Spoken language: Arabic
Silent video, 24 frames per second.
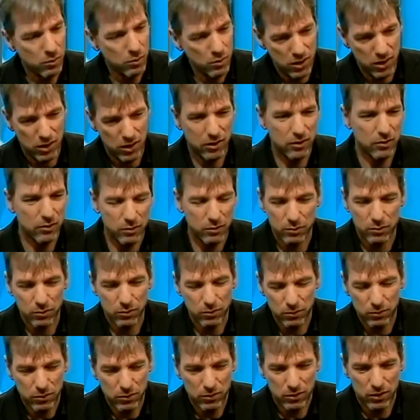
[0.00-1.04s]

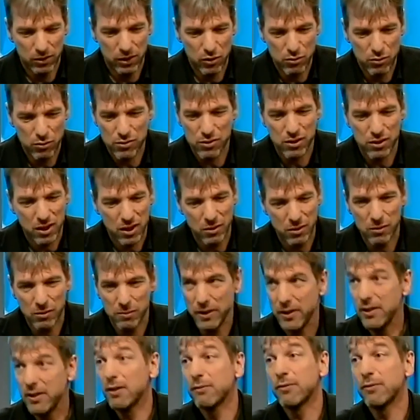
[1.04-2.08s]
ويجوز القول
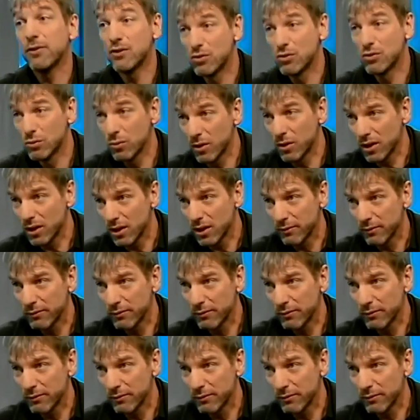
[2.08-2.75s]
بأن في سوريا